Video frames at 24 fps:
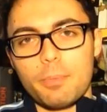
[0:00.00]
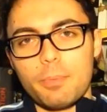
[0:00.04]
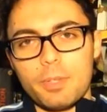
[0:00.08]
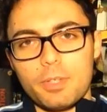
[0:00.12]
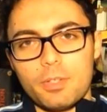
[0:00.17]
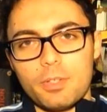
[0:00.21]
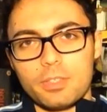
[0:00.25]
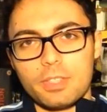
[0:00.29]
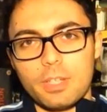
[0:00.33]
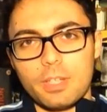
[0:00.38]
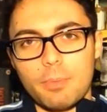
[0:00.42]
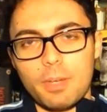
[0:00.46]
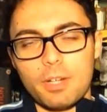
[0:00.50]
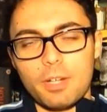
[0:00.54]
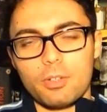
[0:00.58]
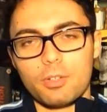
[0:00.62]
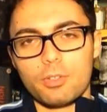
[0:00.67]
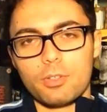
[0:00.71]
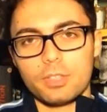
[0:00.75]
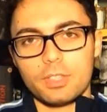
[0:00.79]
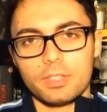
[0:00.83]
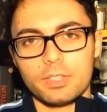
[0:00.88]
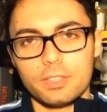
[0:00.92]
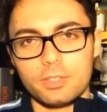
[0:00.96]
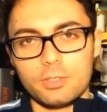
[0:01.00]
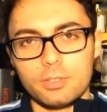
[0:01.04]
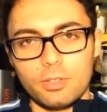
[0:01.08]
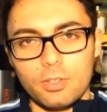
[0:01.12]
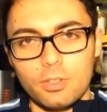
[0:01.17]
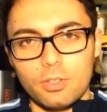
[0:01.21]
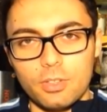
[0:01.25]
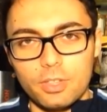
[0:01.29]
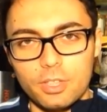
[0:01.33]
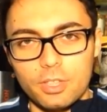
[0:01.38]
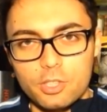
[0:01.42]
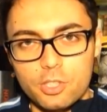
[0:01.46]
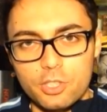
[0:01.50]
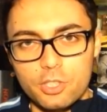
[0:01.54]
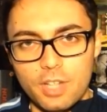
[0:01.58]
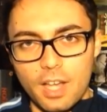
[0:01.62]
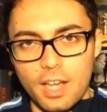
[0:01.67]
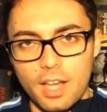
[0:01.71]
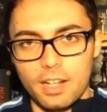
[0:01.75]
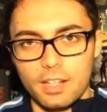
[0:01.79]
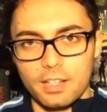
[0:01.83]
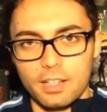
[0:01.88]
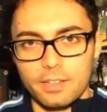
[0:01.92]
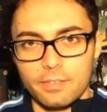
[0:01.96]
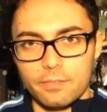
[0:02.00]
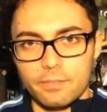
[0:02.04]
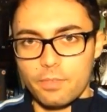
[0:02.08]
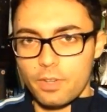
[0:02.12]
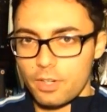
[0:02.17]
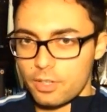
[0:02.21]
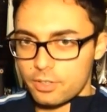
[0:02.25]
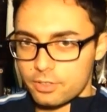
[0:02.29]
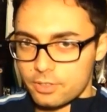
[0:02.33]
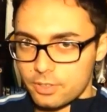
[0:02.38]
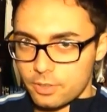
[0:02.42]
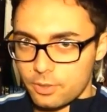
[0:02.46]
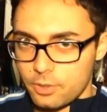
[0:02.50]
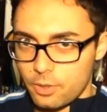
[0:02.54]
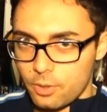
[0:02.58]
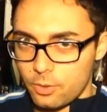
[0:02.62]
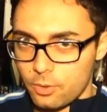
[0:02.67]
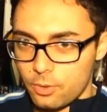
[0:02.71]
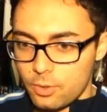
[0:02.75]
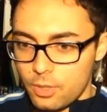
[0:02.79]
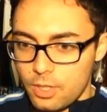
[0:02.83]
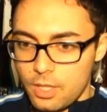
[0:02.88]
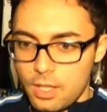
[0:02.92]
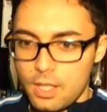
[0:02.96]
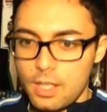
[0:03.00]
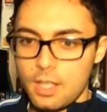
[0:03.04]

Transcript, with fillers: meglio chiamarlo con il titolo originale, Vertigo,